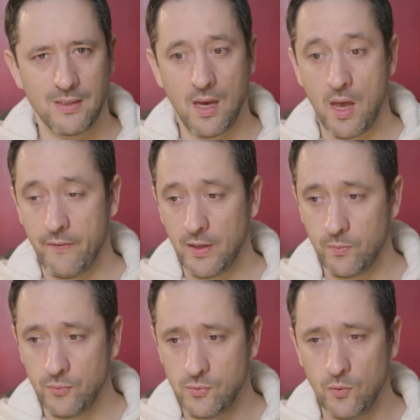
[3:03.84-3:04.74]
4K
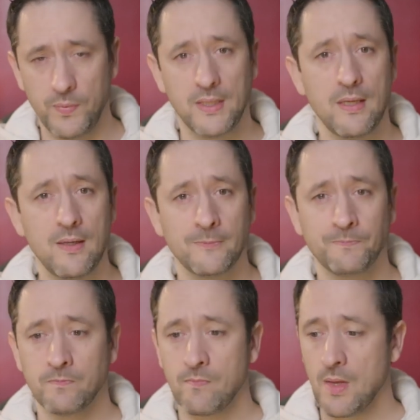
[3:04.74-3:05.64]
avec plus de piquets.
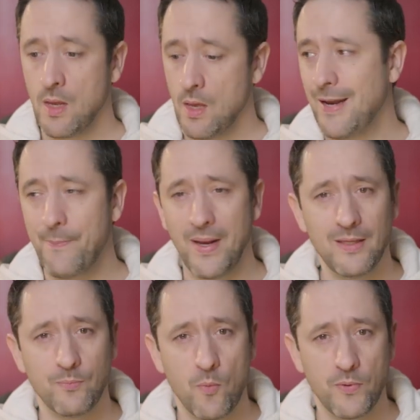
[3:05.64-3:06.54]
La
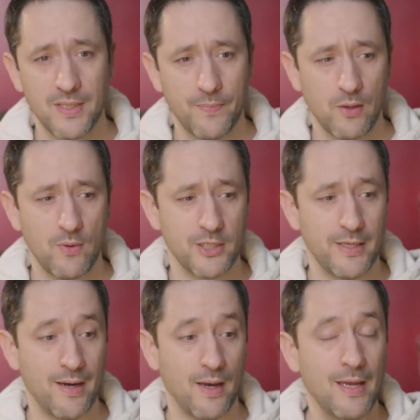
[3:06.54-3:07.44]
palette proposée par le
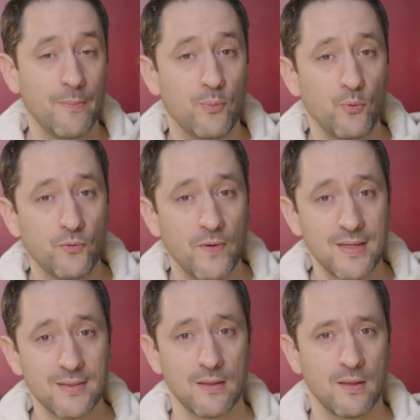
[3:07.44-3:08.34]
HDR est plus
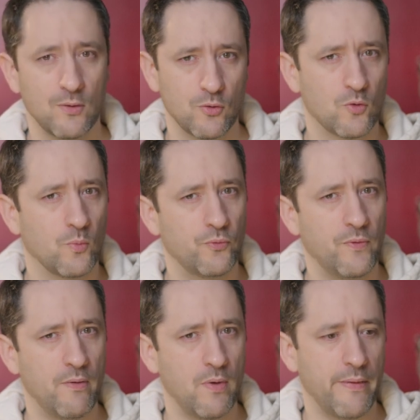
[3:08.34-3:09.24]
vaste que ce qu'on
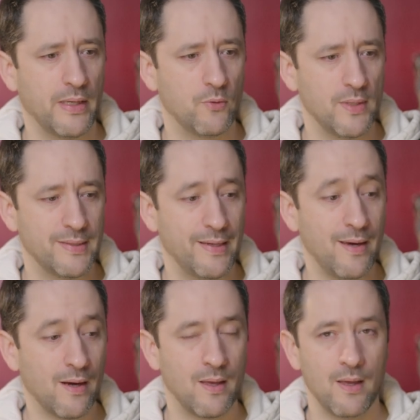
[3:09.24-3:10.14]
pouvait avoir avec le
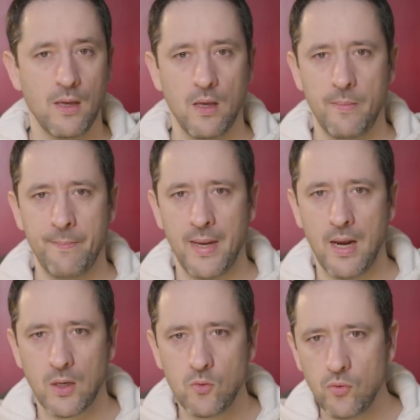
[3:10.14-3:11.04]
SDR,
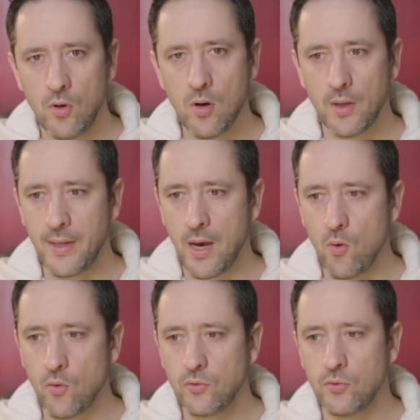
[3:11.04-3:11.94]
mais la couleur
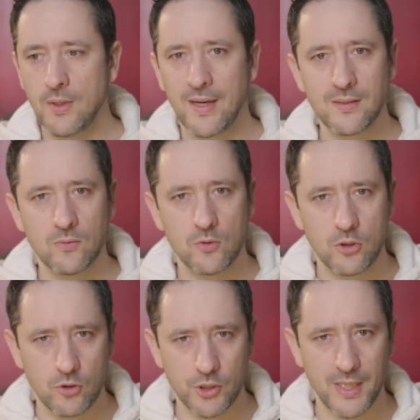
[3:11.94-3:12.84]
n'a aucune raison
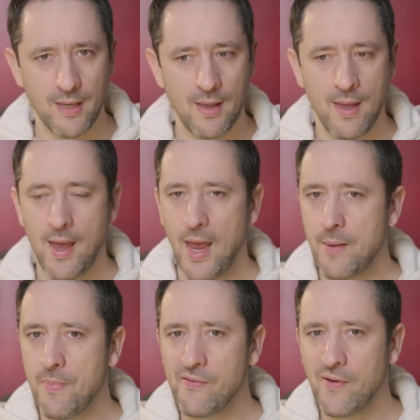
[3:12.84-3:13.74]
de changer.
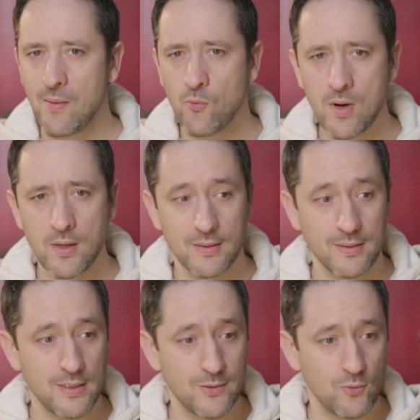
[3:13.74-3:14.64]
Elle bavera moins,
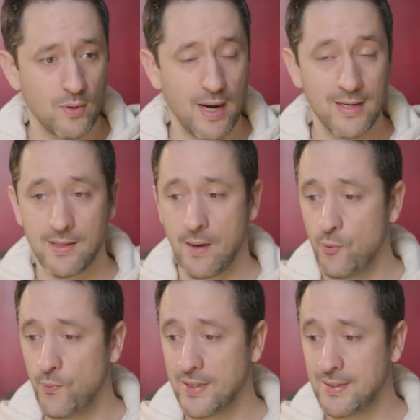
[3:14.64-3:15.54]
c'est sûr, elle
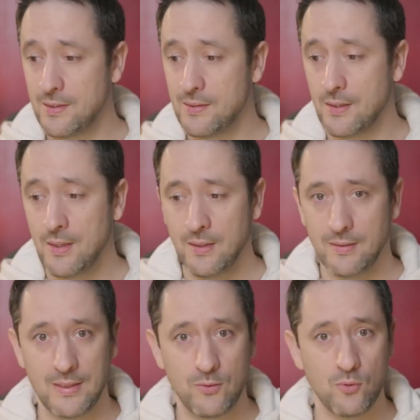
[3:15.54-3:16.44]
sera plus précise,
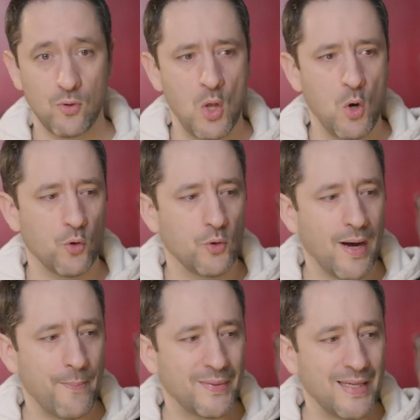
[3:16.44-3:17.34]
c'est sûr.
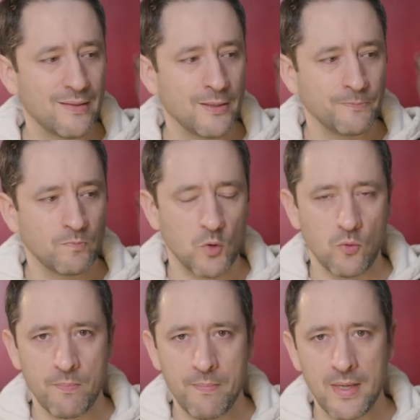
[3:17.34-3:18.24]
On aura peut-être
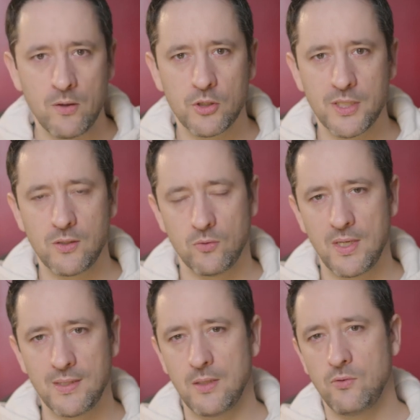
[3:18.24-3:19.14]
une meilleure
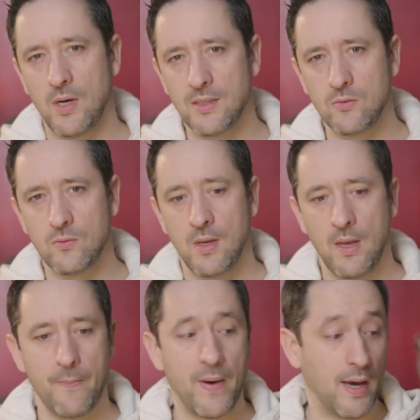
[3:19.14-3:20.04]
gestion de la saturation.
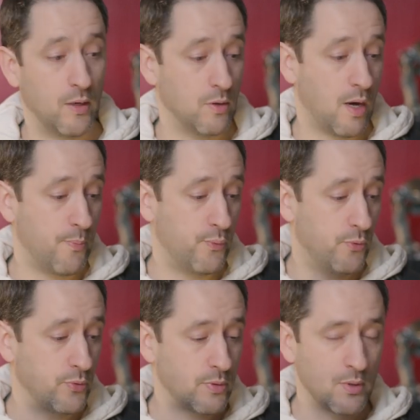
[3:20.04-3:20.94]
Pareil, on aura
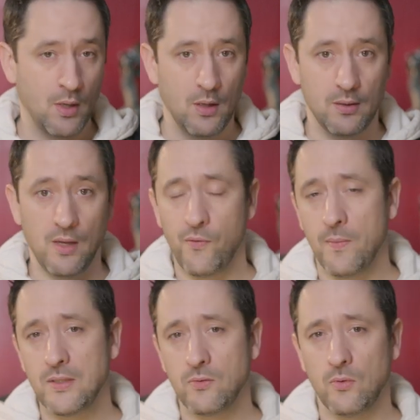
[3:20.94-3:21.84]
plus
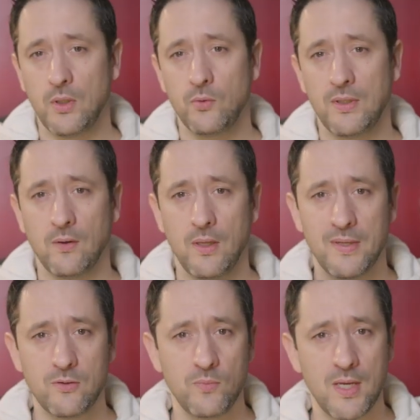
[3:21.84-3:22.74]
d'informations dans les hautes et dans
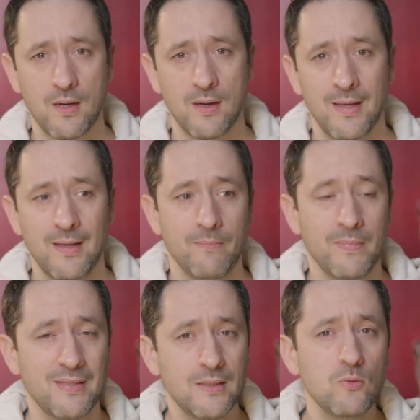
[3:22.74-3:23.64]
les basses lumières.
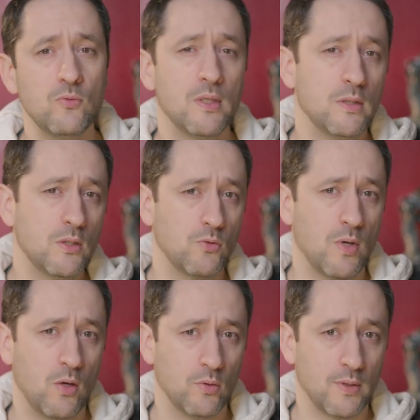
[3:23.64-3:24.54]
Mais si d'une
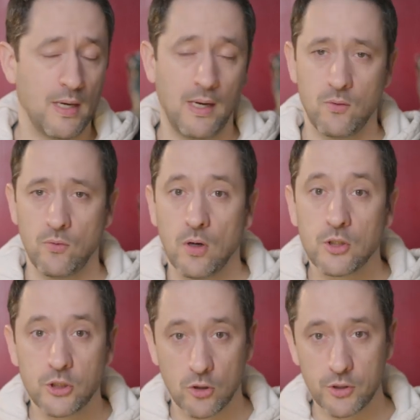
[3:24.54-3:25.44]
édition à l'autre, la
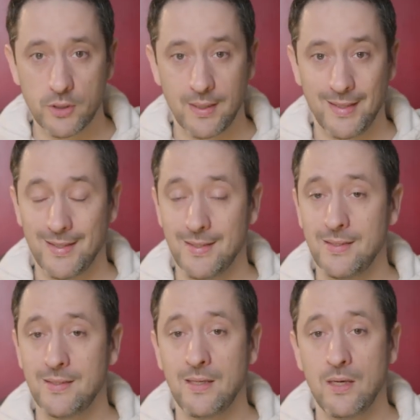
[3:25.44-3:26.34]
couleur change,
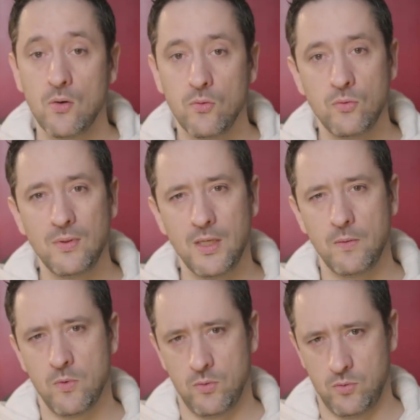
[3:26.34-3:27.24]
c'est
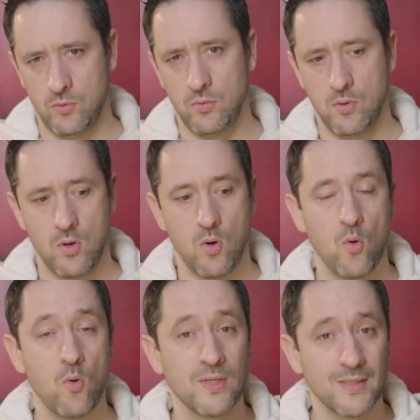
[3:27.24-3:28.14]
uniquement dû
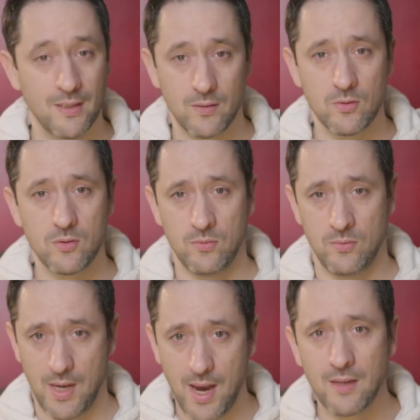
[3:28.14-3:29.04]
aux
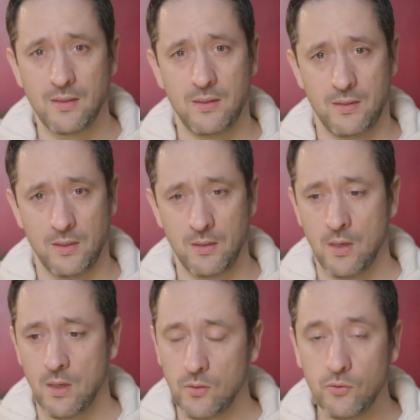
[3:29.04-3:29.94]
intentions
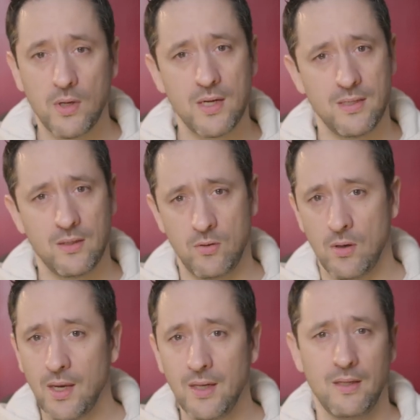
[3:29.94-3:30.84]
artistiques du
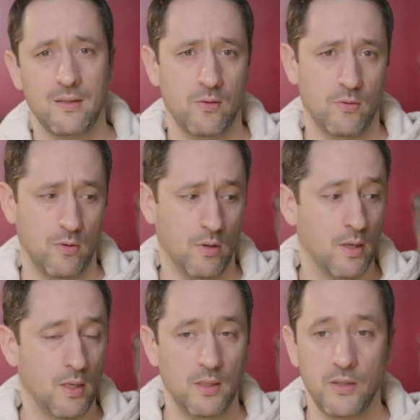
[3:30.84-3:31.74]
réalisateur et de
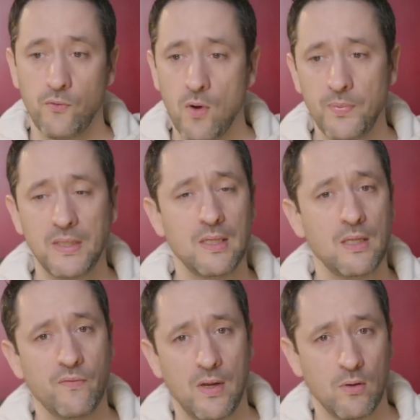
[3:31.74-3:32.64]
l'étalonneur. Ils vont
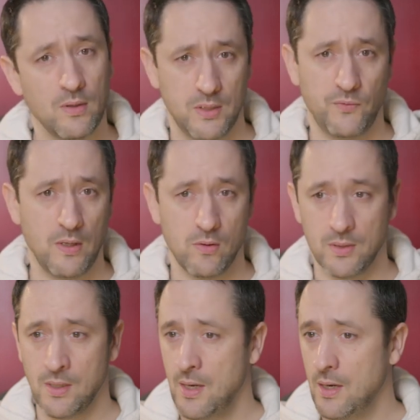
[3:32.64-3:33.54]
appliquer des valeurs
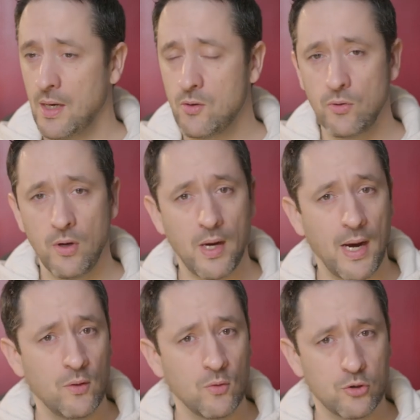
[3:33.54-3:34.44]
différentes. La
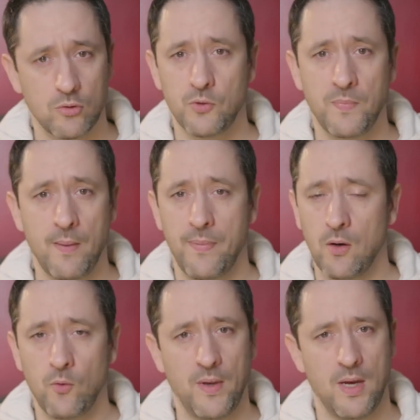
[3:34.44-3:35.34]
couleur, elle ne change pas
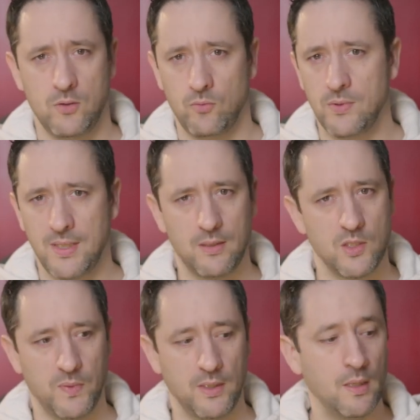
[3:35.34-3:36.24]
par l'opération du
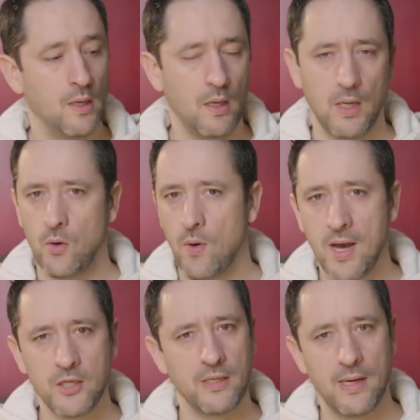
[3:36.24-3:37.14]
Saint-Esprit et
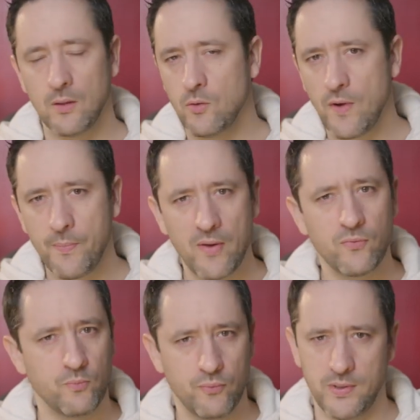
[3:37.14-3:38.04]
le HDR ne va
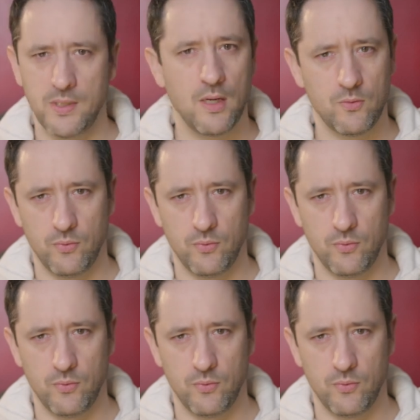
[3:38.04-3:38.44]
pas vous booster